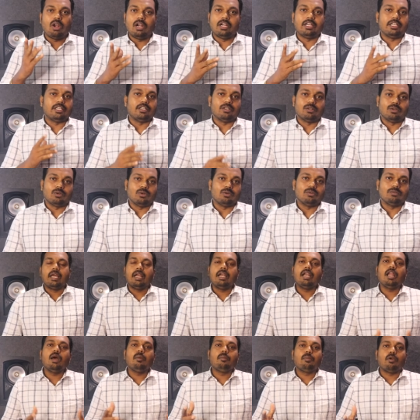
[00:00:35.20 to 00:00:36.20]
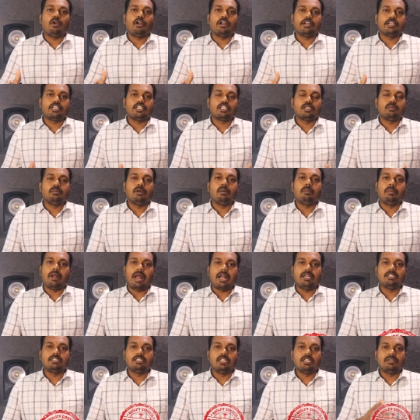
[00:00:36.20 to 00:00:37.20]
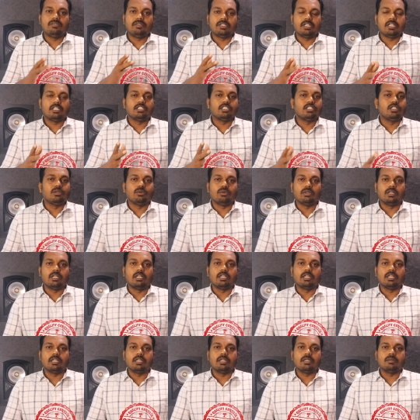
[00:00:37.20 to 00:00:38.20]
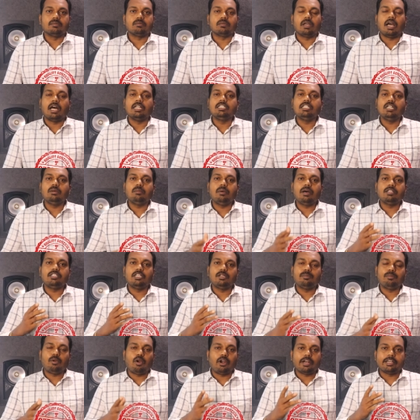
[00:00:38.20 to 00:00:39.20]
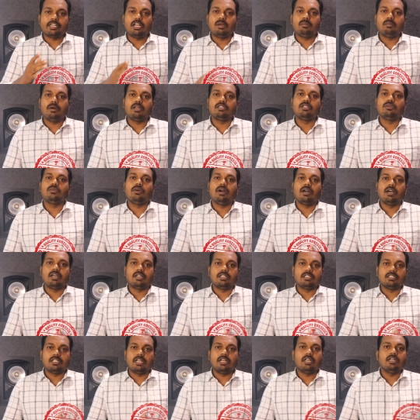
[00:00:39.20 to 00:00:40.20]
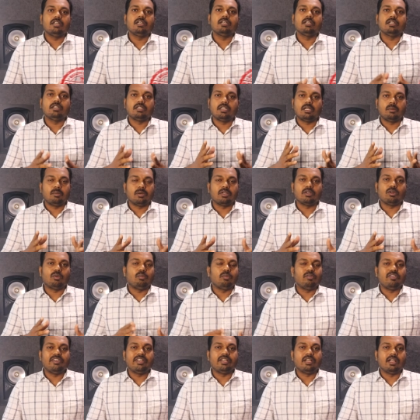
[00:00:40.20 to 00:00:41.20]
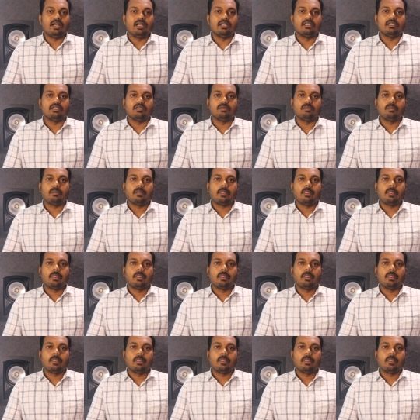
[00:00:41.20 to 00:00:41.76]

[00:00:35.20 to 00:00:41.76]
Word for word: குவாலிட்டி இருக்கும் எல்லா ப்ராடக்ட்டுக்குமே பிராண்ட் சர்டிஃபிகேஷன் ஒன்று இருக்குது அந்த மாதிரி ப்ராடக்டாக பார்த்து வாங்குறது தான் நமக்கு ரொம்பவே நல்லது